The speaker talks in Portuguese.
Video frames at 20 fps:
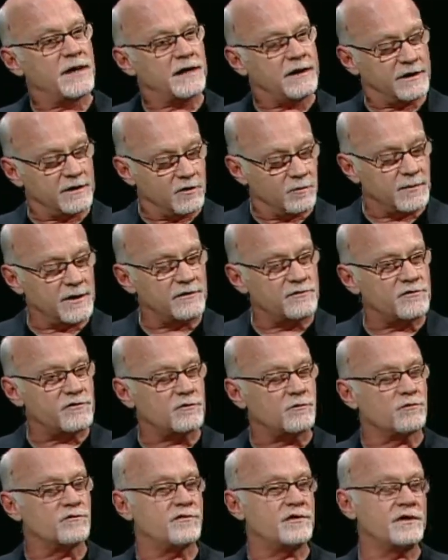Para realmente
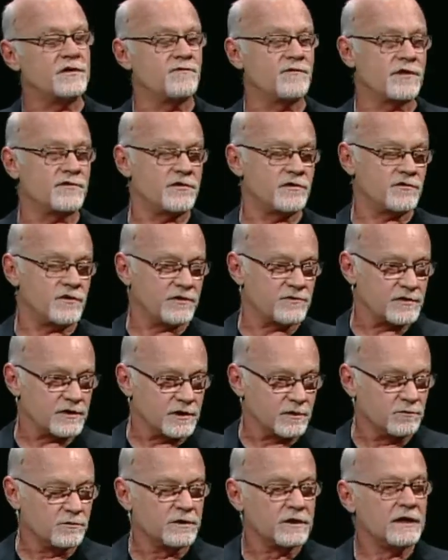se conseguir fazer
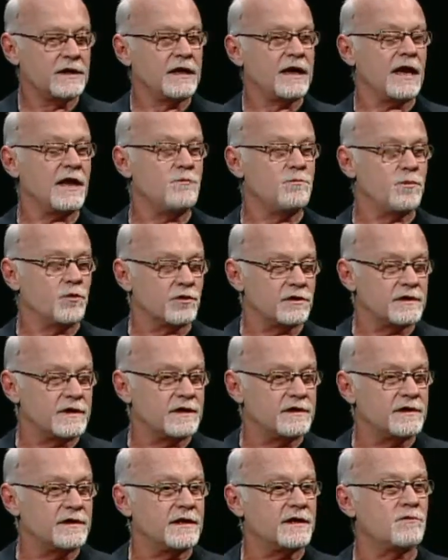gestão, é
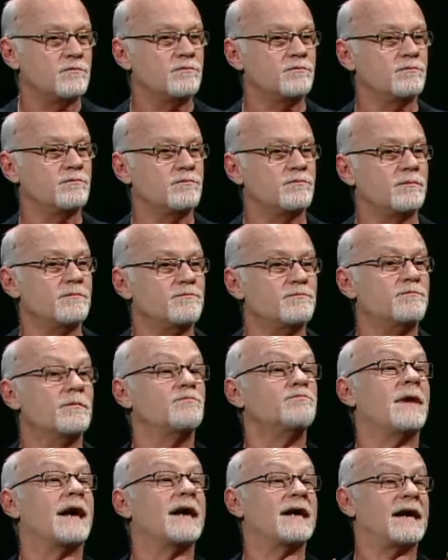importante ter um,
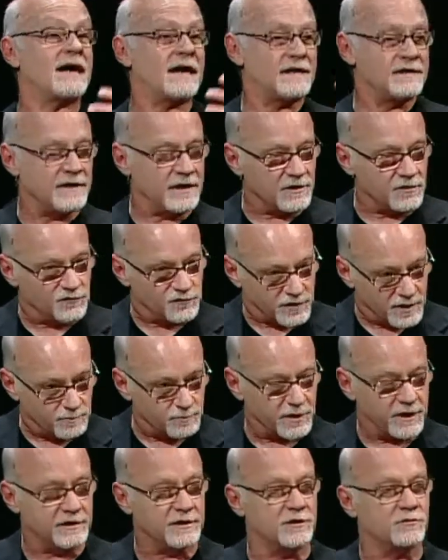um, uma
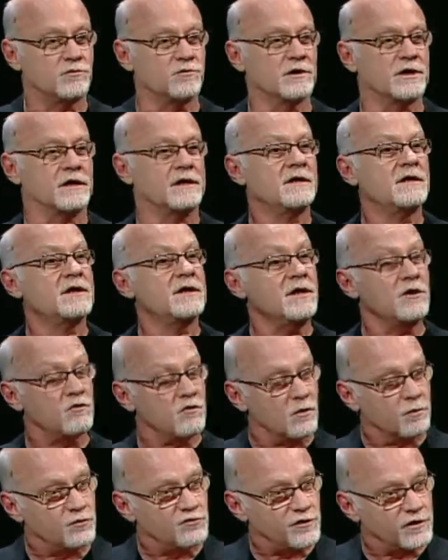característica empreendedora
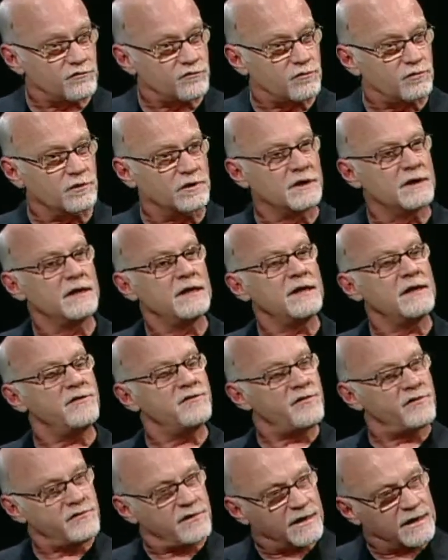e como gestor
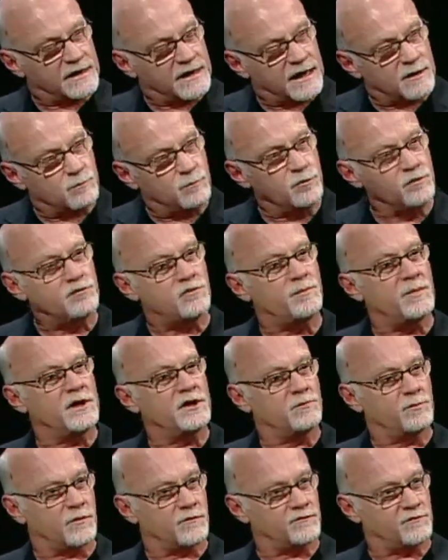e se cercar muito
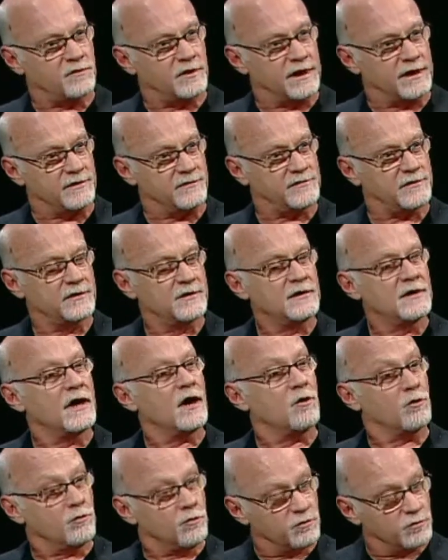bem de profissionais.
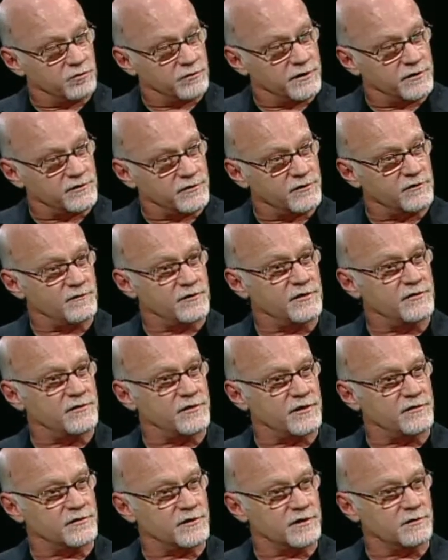Ao longo desses
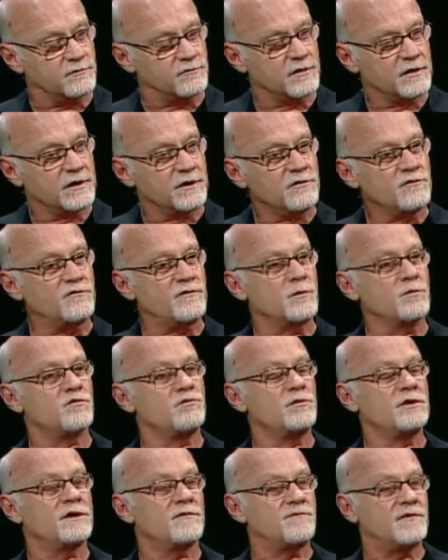26 anos,
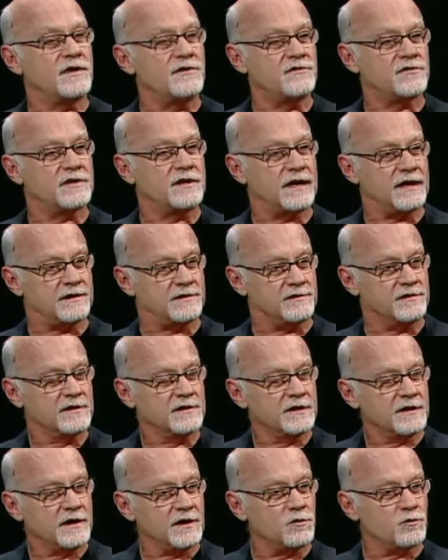tivemos muita
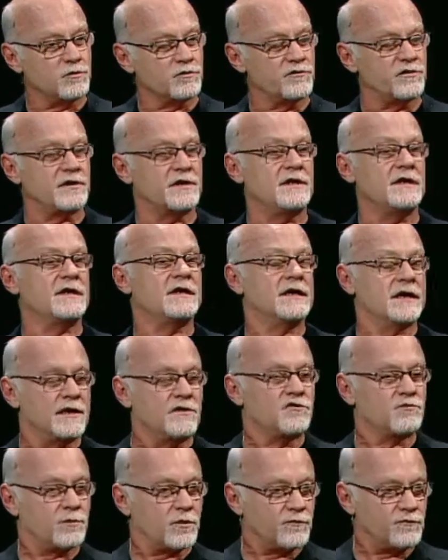felicidade em conseguir
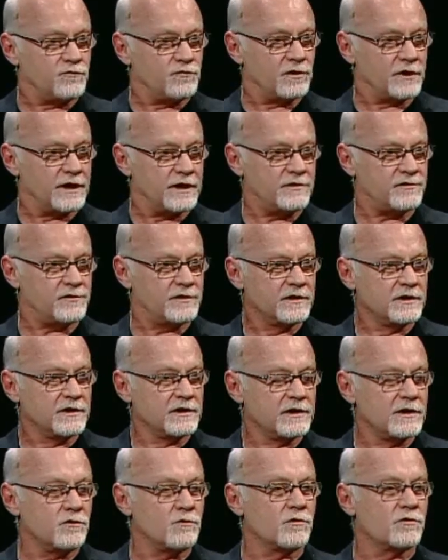grandes profissionais
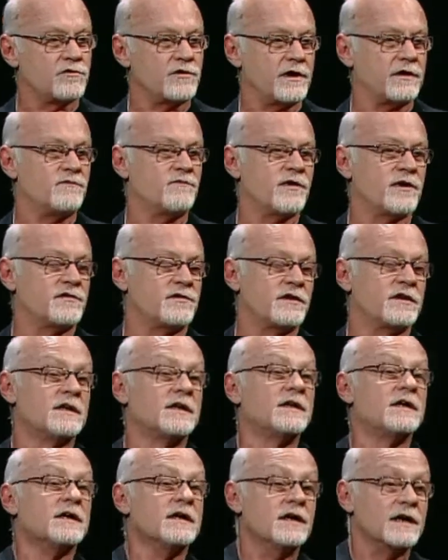que conseguem
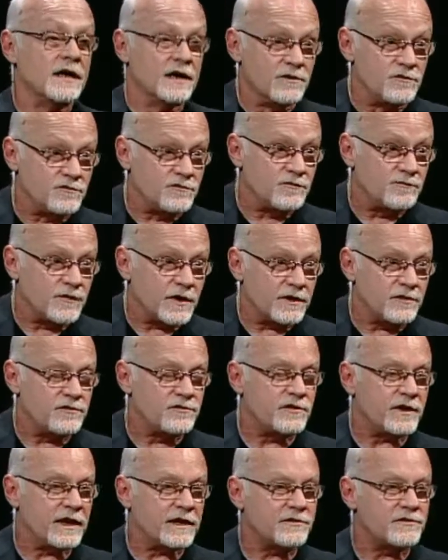fazer grandes
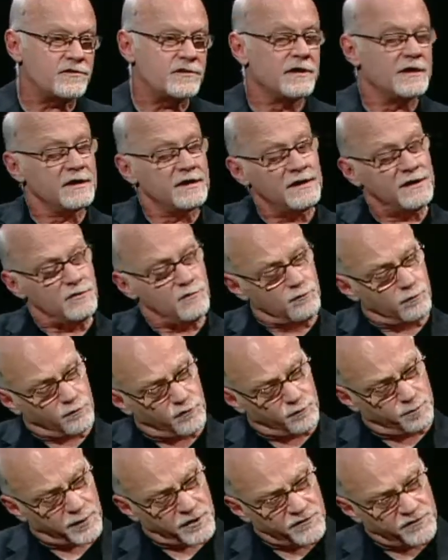diferenciais e
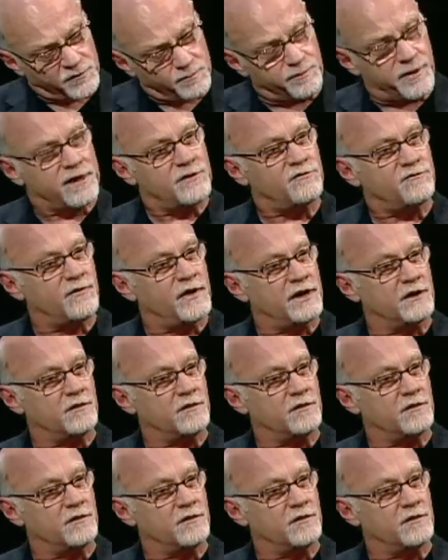um dos principais